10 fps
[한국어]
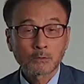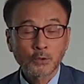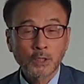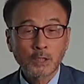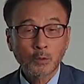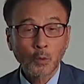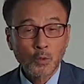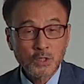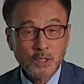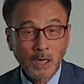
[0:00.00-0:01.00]
우리
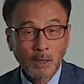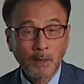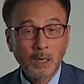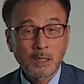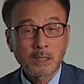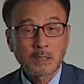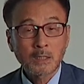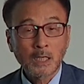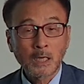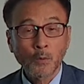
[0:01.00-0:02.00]
통일신라와
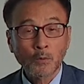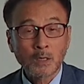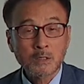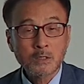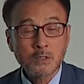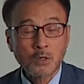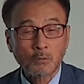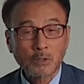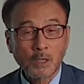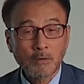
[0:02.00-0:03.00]
일본과는
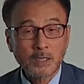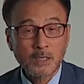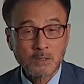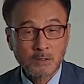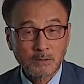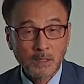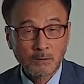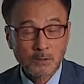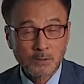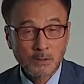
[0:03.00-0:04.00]
적대 관계에
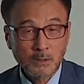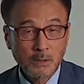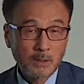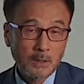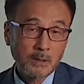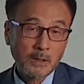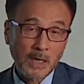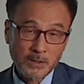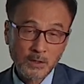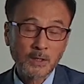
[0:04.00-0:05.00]
있었다는 것을
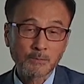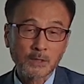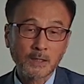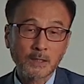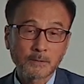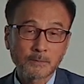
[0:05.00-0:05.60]
아셔야 됩니다.